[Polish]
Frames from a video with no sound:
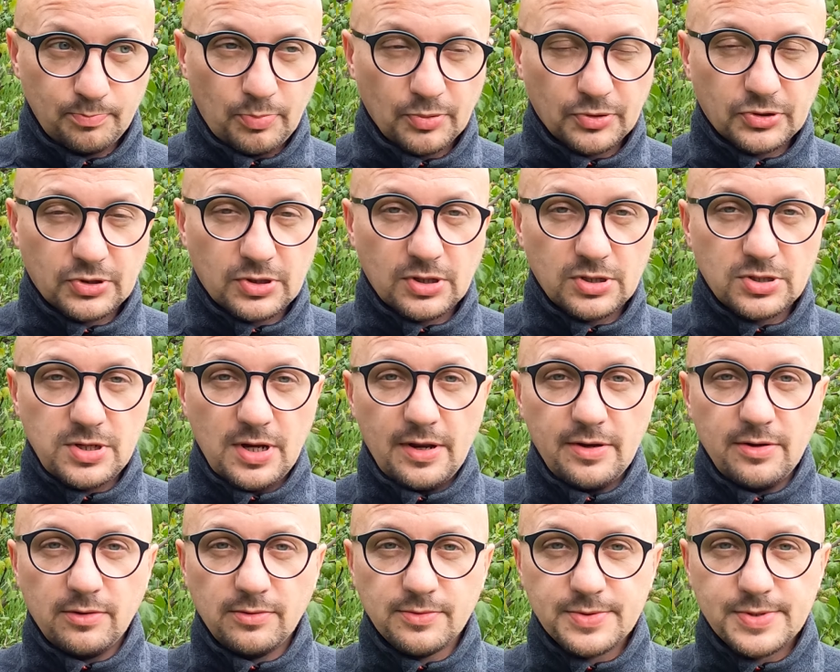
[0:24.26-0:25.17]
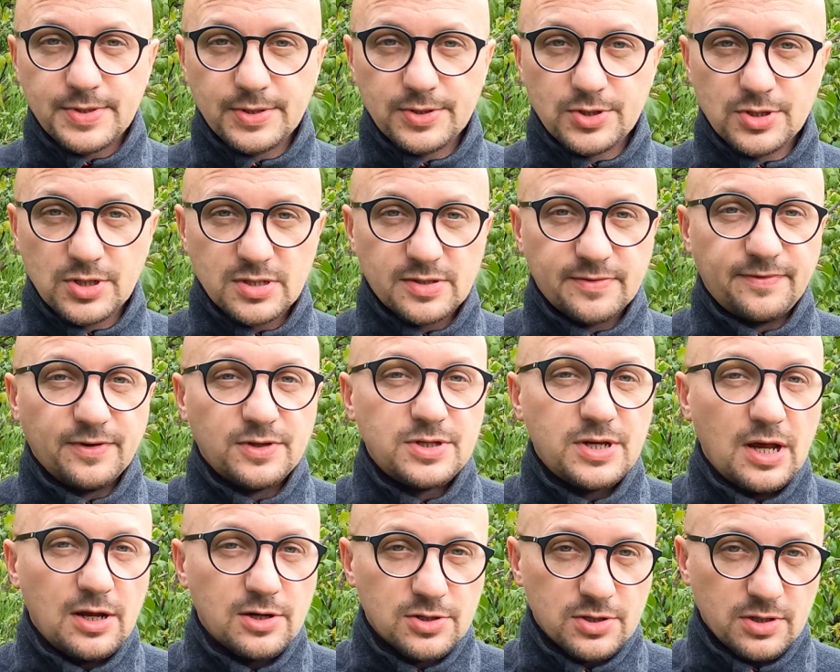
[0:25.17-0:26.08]
podkreślający, że
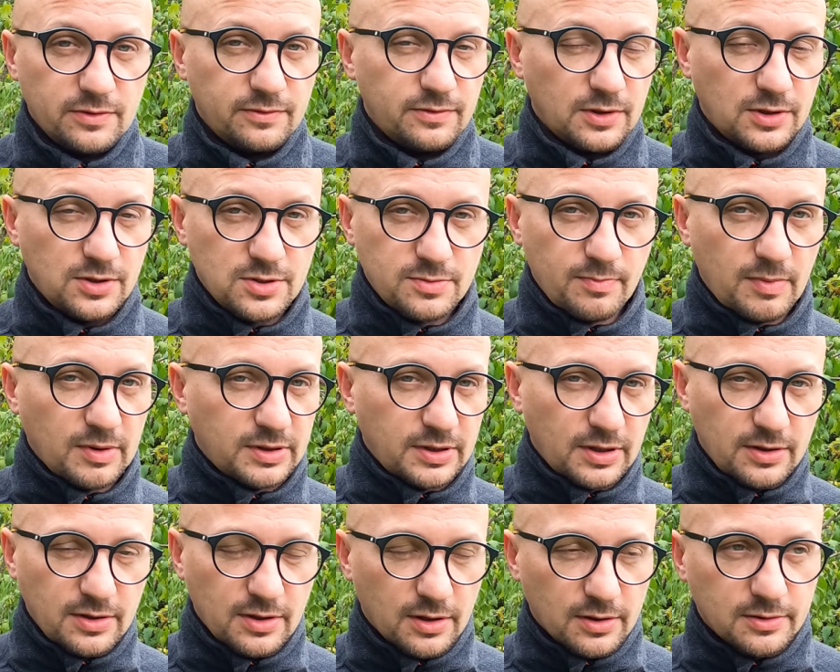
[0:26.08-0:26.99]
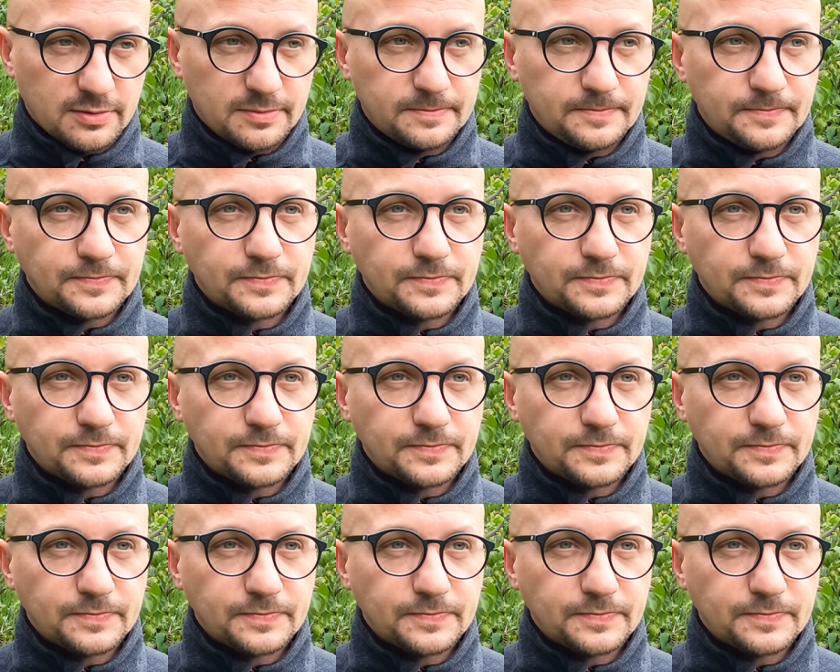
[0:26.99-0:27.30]
zwycięża w jakichś materiach.